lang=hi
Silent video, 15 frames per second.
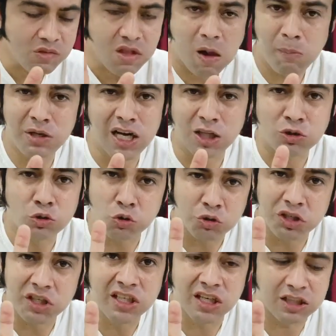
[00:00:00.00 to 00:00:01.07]
अभी रात को
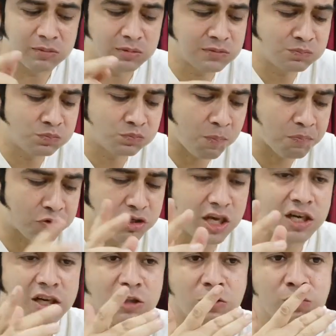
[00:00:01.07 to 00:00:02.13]
रोटी नहीं खा रहा मैं यही
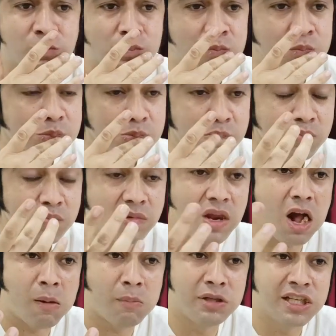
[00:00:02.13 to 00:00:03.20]
खा रहा हूँ
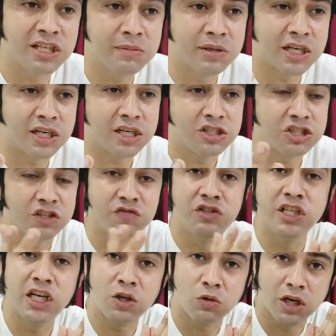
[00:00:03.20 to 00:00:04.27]
अभी देखिए मेरा ना शिव जी
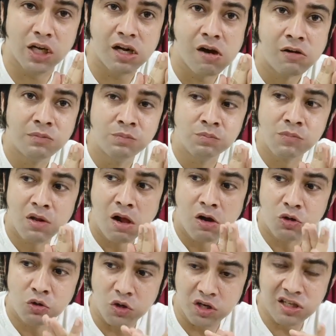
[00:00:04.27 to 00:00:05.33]
का रोल है
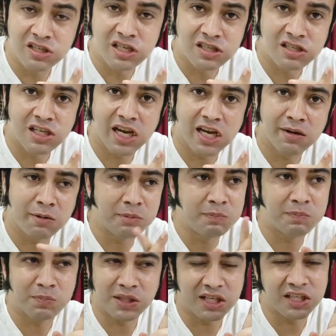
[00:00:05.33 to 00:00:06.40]
ट्वेंटी सिक्स का है अभी
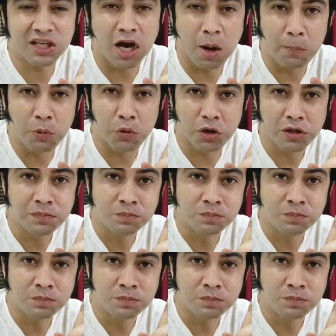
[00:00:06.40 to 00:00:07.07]
पता नहीं कहाँ पे होगा